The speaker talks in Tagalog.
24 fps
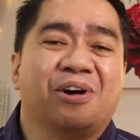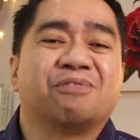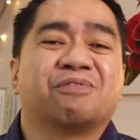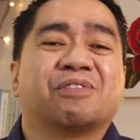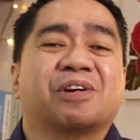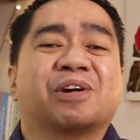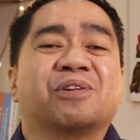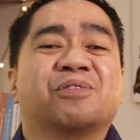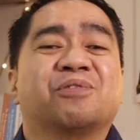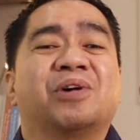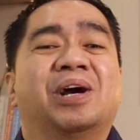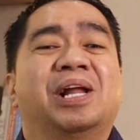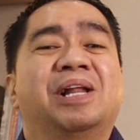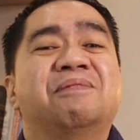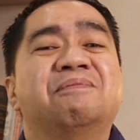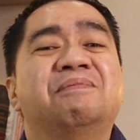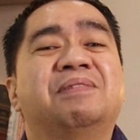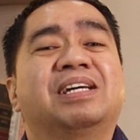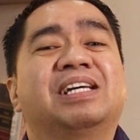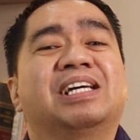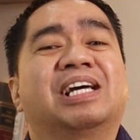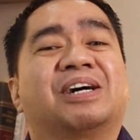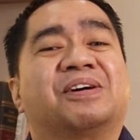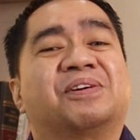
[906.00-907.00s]

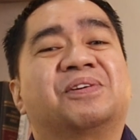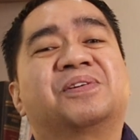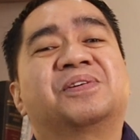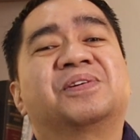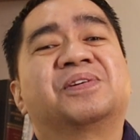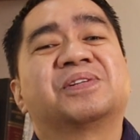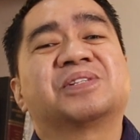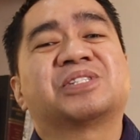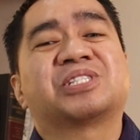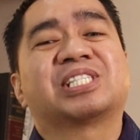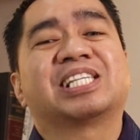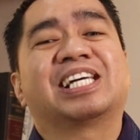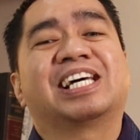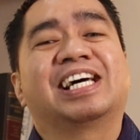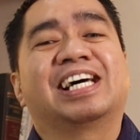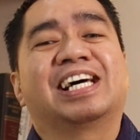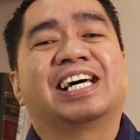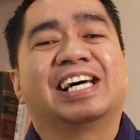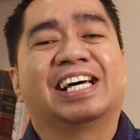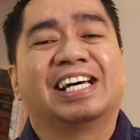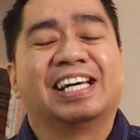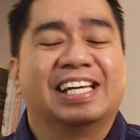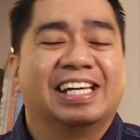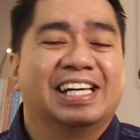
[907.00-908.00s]
overwhelming ako
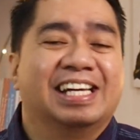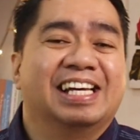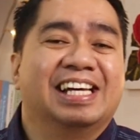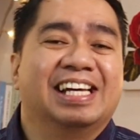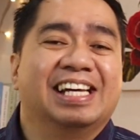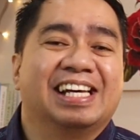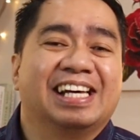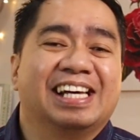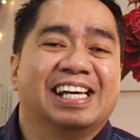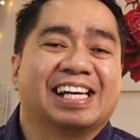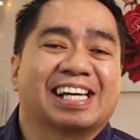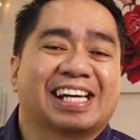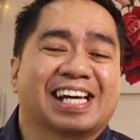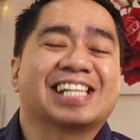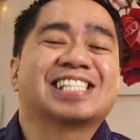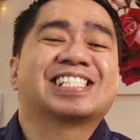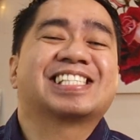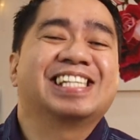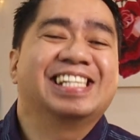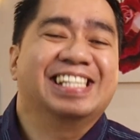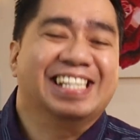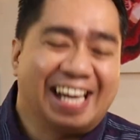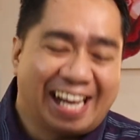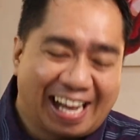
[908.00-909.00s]
sa
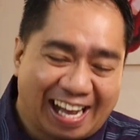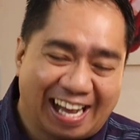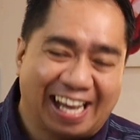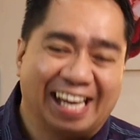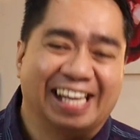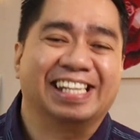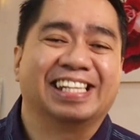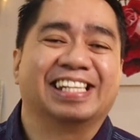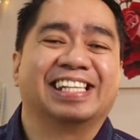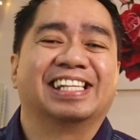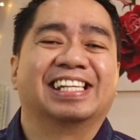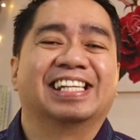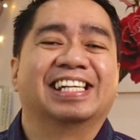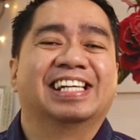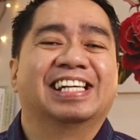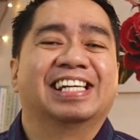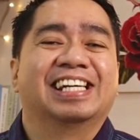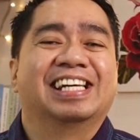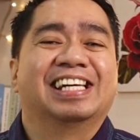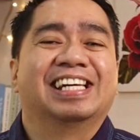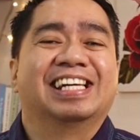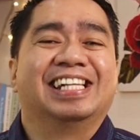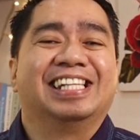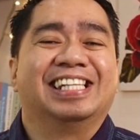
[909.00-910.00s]
kasiyahan
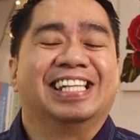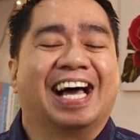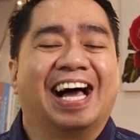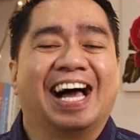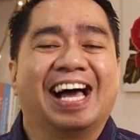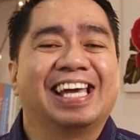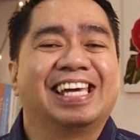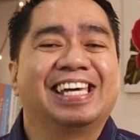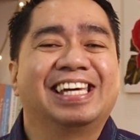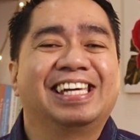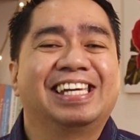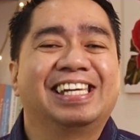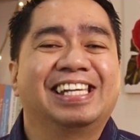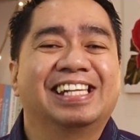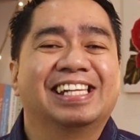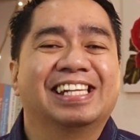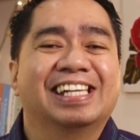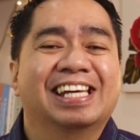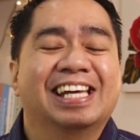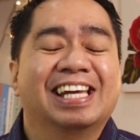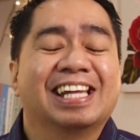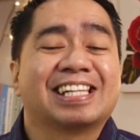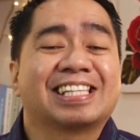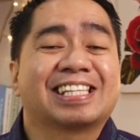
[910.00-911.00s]

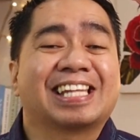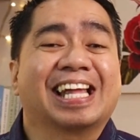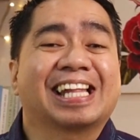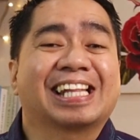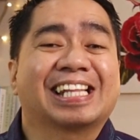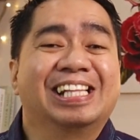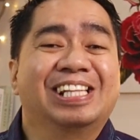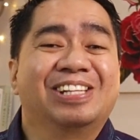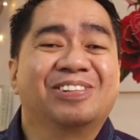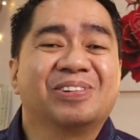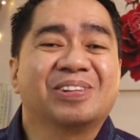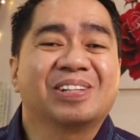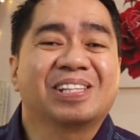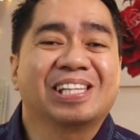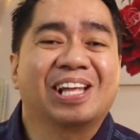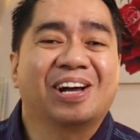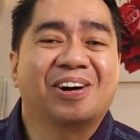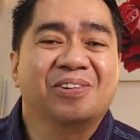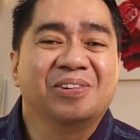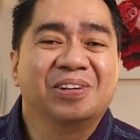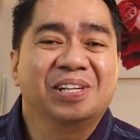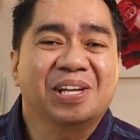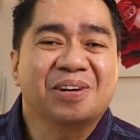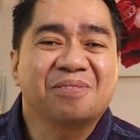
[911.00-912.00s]
dahil tatlong
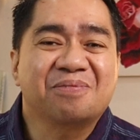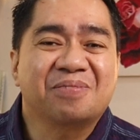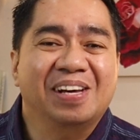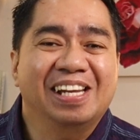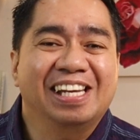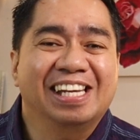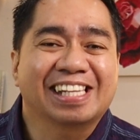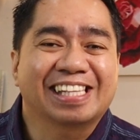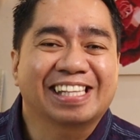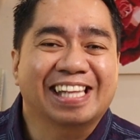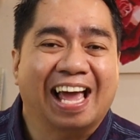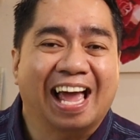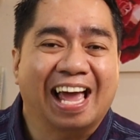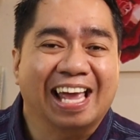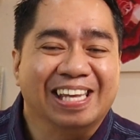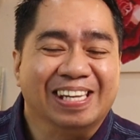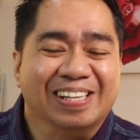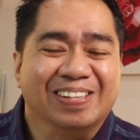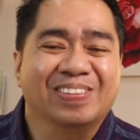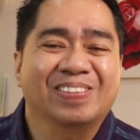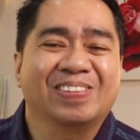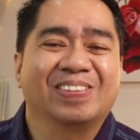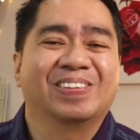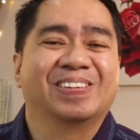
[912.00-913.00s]
taon na pala
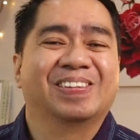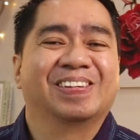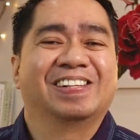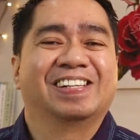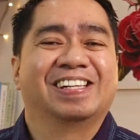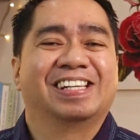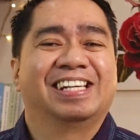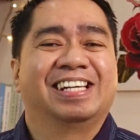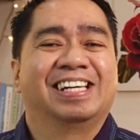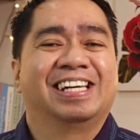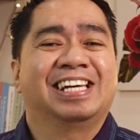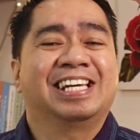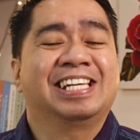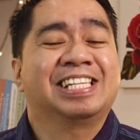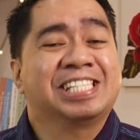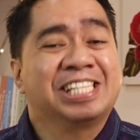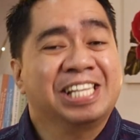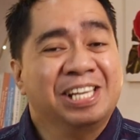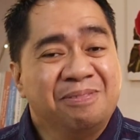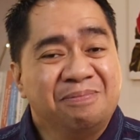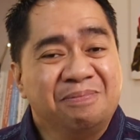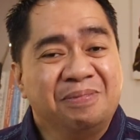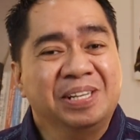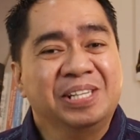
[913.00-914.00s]
tayo.
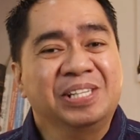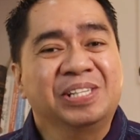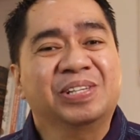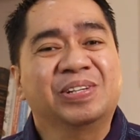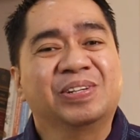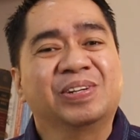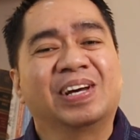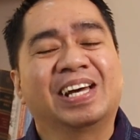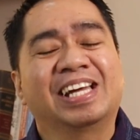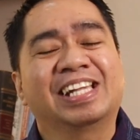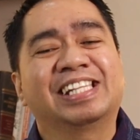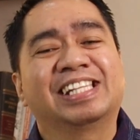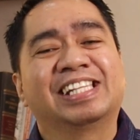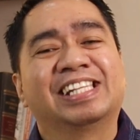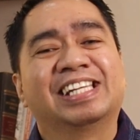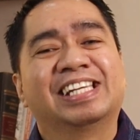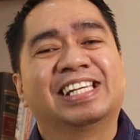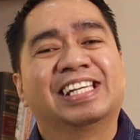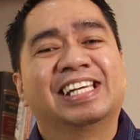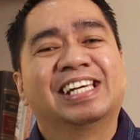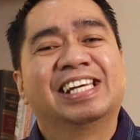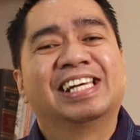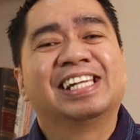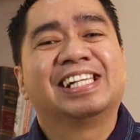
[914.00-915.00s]
Isipin niyo yan.
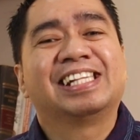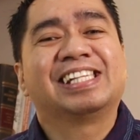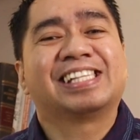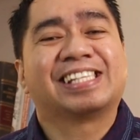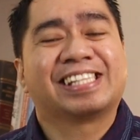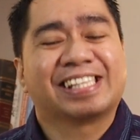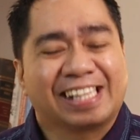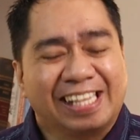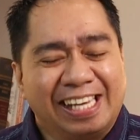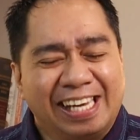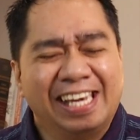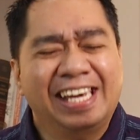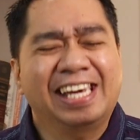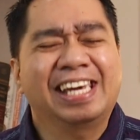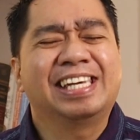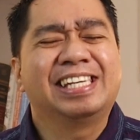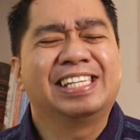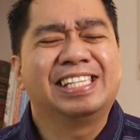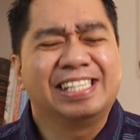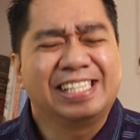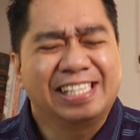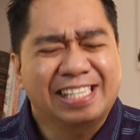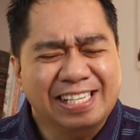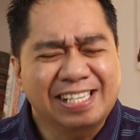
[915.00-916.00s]
Three
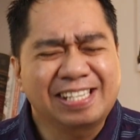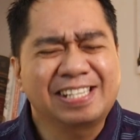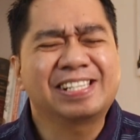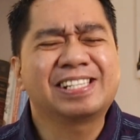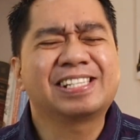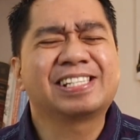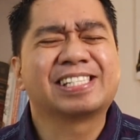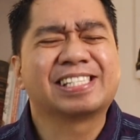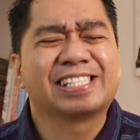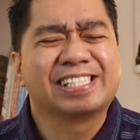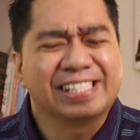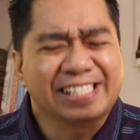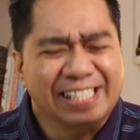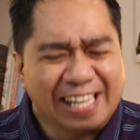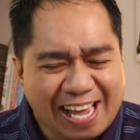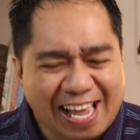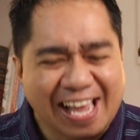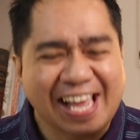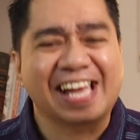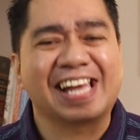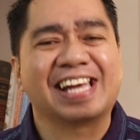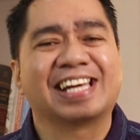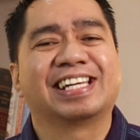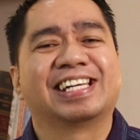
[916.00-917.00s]
years
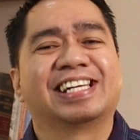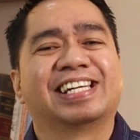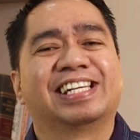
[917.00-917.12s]
na